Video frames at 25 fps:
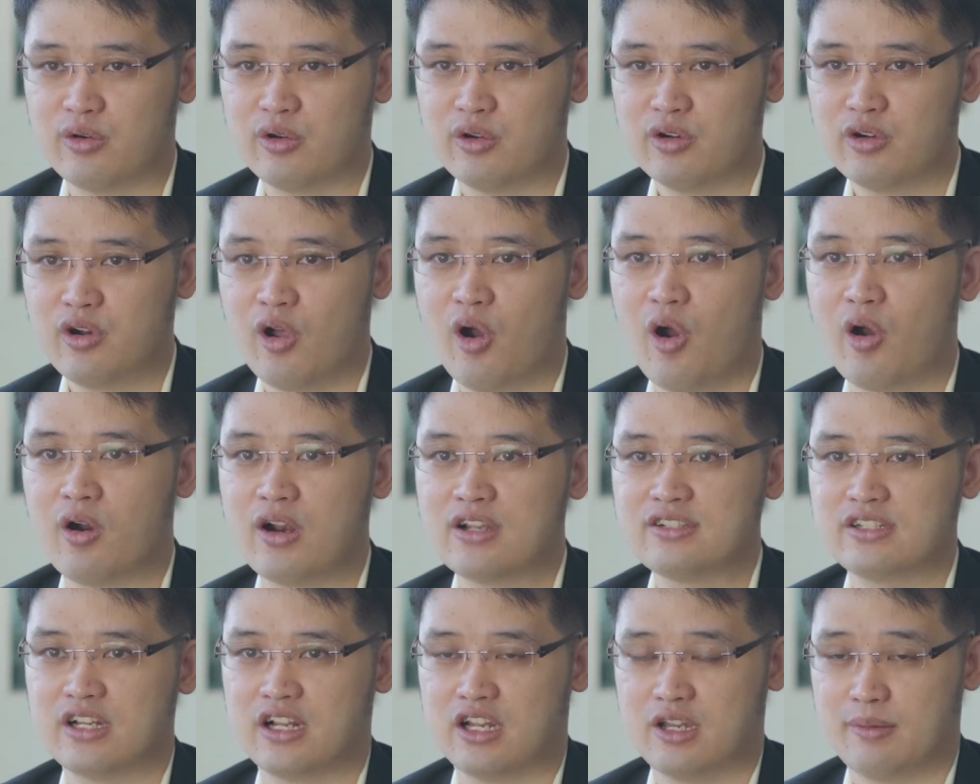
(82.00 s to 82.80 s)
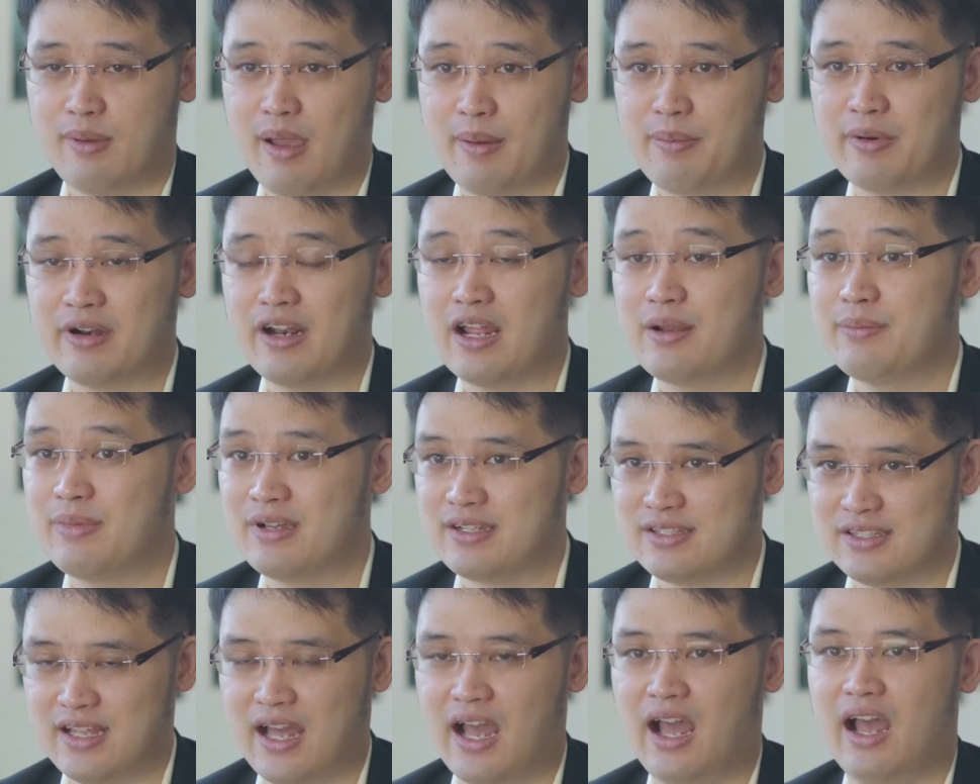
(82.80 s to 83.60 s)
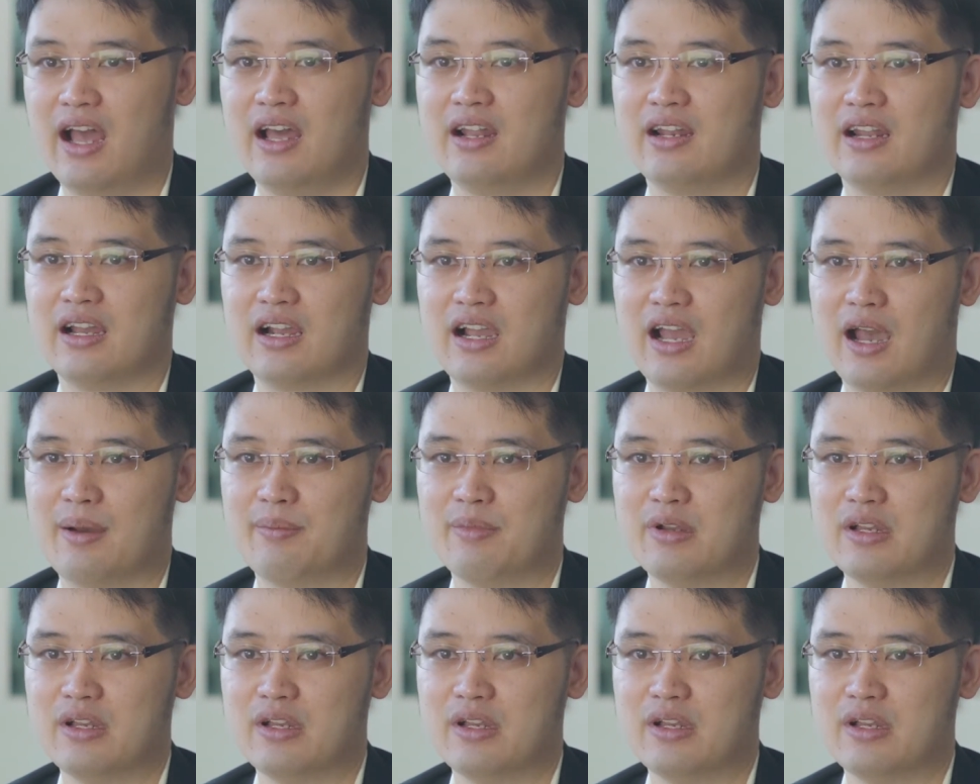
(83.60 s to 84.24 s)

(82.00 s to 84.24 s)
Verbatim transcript: องน้องๆ และศักยภาพทางด้านภาษานะครับ